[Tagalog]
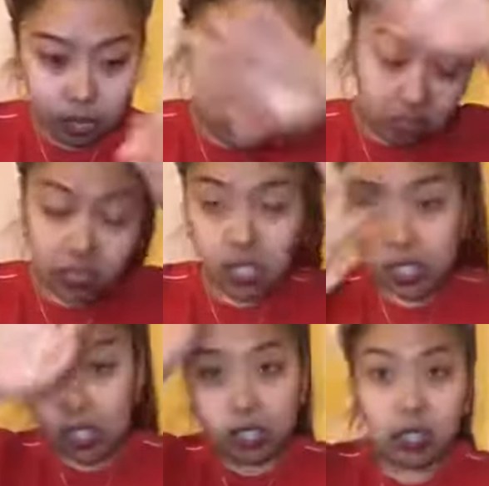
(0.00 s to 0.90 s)
ganun ka
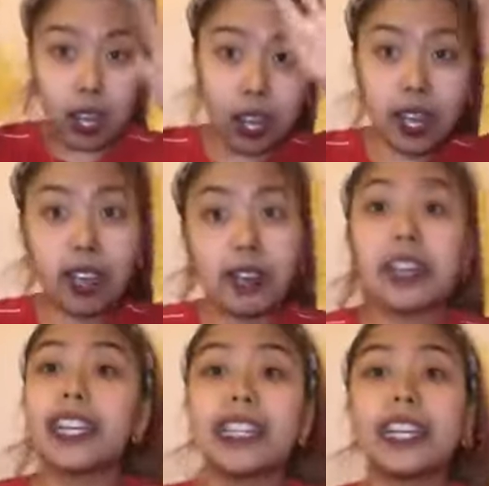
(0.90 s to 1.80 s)
ng ganun ng
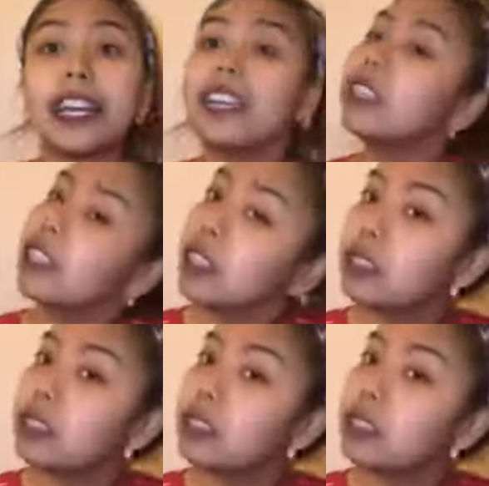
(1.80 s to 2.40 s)
hair, ganyan.